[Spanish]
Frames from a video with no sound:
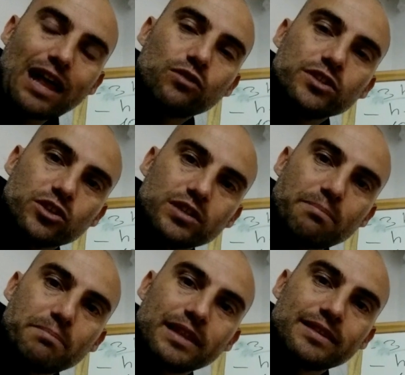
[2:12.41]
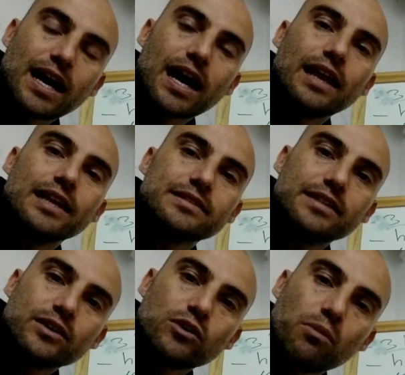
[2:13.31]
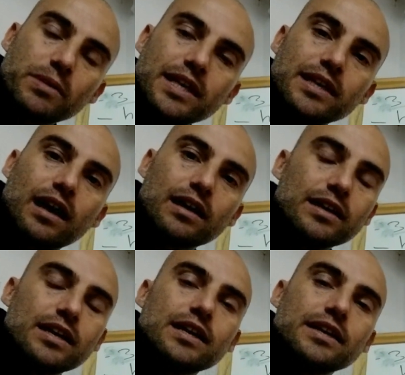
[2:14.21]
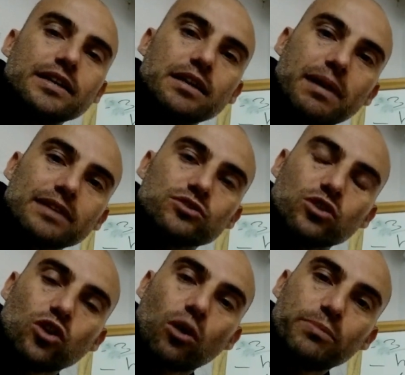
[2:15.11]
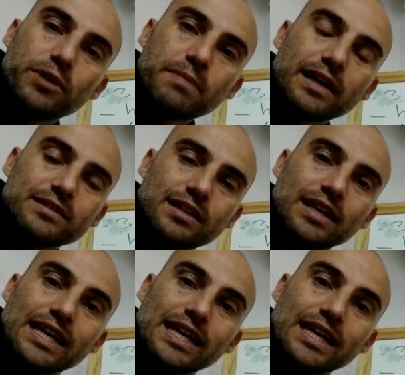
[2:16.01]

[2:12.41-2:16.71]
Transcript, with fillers: las condiciones ambientales, de comida y demás son óptimas,